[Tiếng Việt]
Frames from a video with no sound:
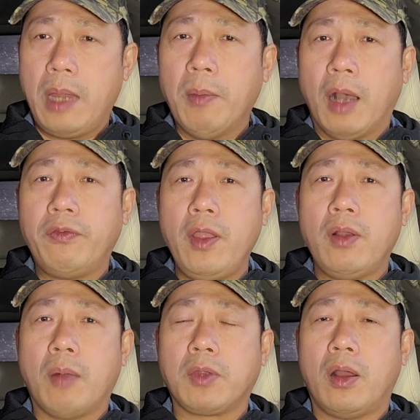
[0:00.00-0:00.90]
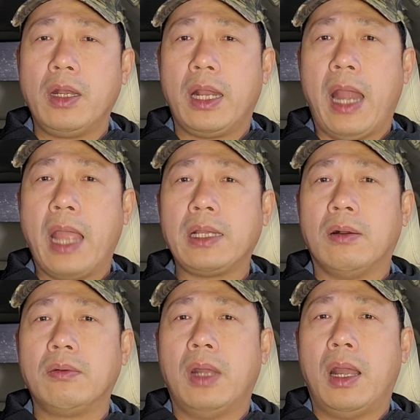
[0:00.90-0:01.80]
hãy bỏ phiếu không thôi đó đảng
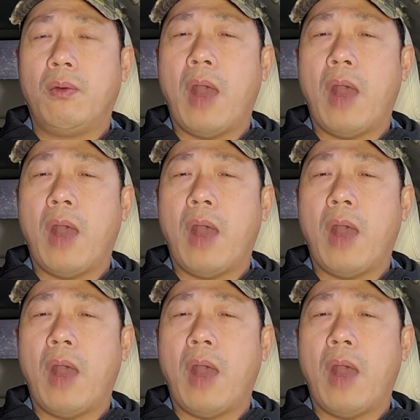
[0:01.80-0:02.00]
cộng à,